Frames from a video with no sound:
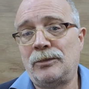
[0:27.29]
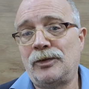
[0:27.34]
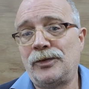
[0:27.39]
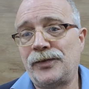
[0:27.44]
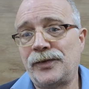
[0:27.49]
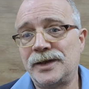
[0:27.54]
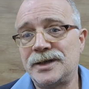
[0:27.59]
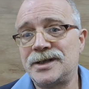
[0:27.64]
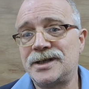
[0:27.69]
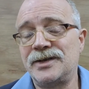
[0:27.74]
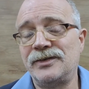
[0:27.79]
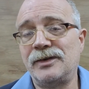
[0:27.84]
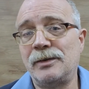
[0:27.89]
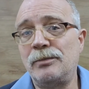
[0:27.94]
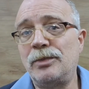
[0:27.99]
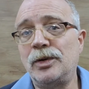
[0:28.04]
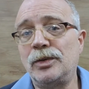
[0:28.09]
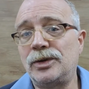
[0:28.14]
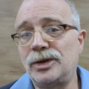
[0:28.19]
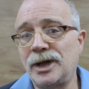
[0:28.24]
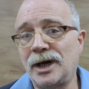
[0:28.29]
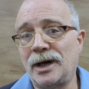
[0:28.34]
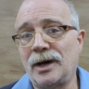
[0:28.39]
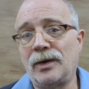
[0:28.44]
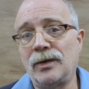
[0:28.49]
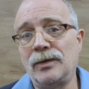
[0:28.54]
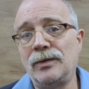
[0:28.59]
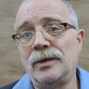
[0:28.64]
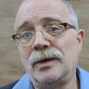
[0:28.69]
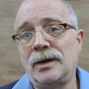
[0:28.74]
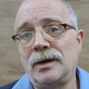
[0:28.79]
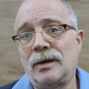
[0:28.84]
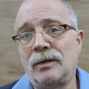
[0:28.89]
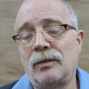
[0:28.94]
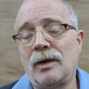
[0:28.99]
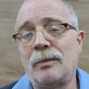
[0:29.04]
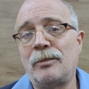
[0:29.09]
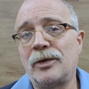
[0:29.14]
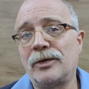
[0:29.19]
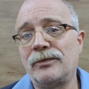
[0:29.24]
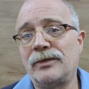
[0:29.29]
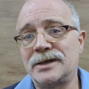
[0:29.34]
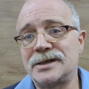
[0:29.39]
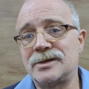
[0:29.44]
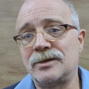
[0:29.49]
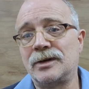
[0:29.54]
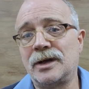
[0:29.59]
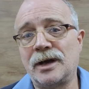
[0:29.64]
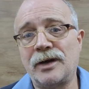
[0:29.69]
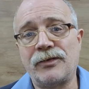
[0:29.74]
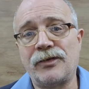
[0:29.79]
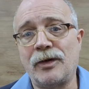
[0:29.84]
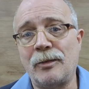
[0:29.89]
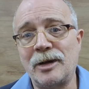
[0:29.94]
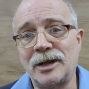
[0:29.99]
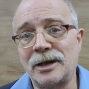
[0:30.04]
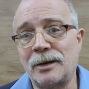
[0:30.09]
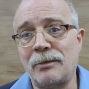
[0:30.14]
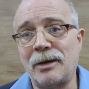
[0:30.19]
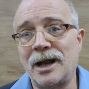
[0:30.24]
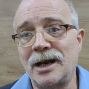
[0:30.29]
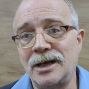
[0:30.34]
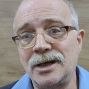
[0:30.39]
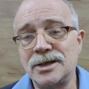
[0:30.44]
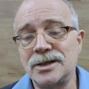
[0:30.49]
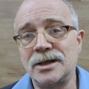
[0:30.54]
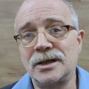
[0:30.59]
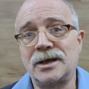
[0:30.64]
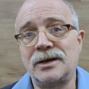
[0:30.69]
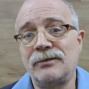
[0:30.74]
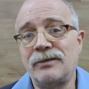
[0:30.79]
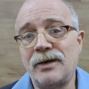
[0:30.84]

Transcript: uma ofensiva brutal com a aprovação da reforma trabalhista,